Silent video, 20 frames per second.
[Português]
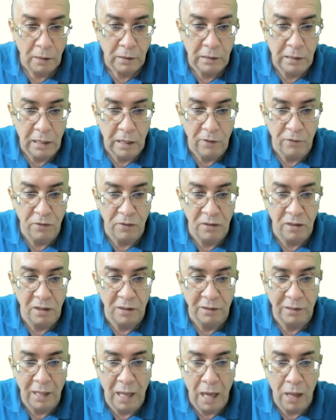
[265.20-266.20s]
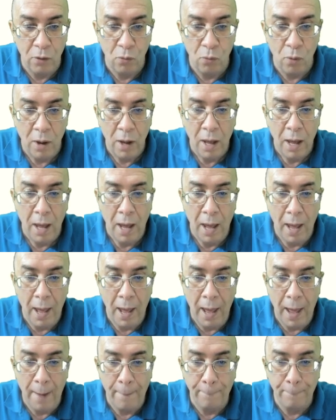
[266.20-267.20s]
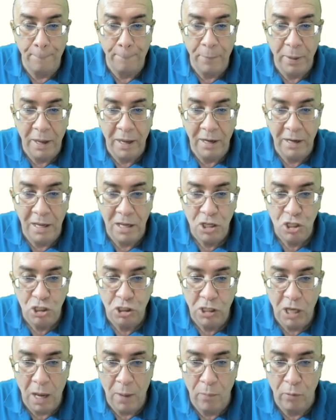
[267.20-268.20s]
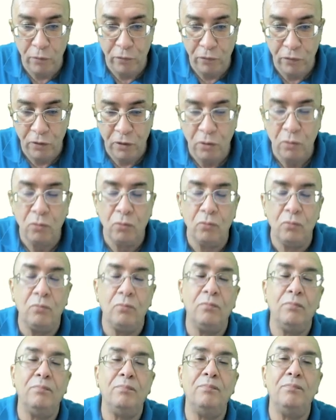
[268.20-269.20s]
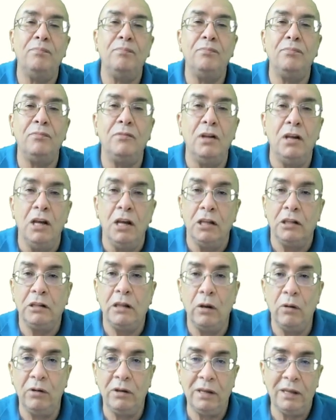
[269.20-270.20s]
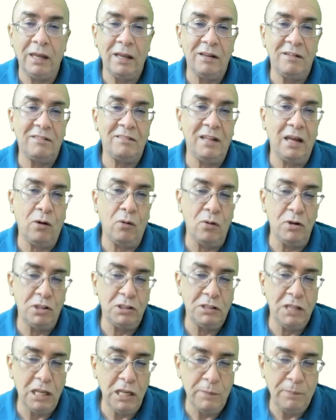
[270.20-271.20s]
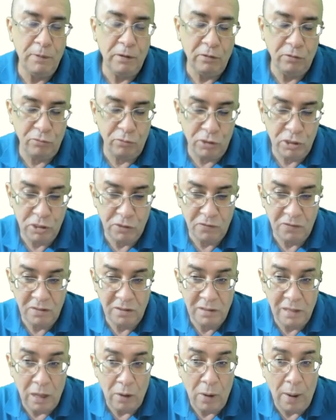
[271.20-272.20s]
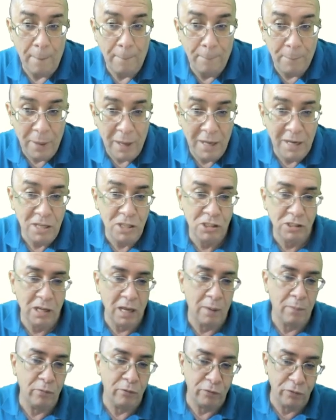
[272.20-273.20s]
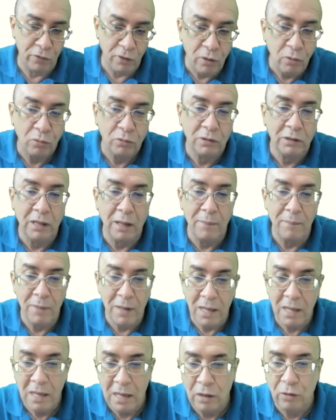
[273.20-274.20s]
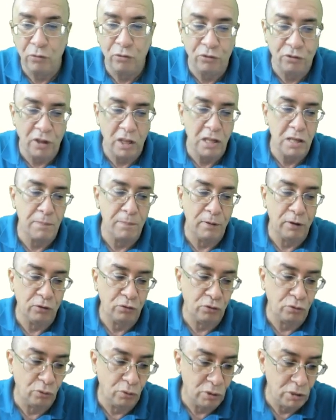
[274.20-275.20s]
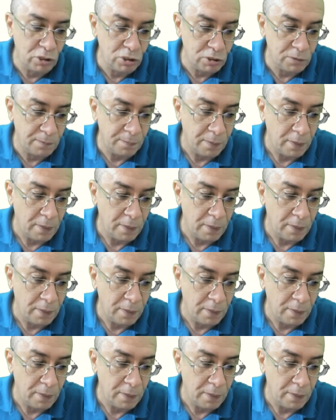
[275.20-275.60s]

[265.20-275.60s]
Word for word: que visitaram apenas Cabo Frio. Hum, então, quer dizer, a quantidade de pessoas que visitaram apenas Cabo Frio também eram sete pessoas.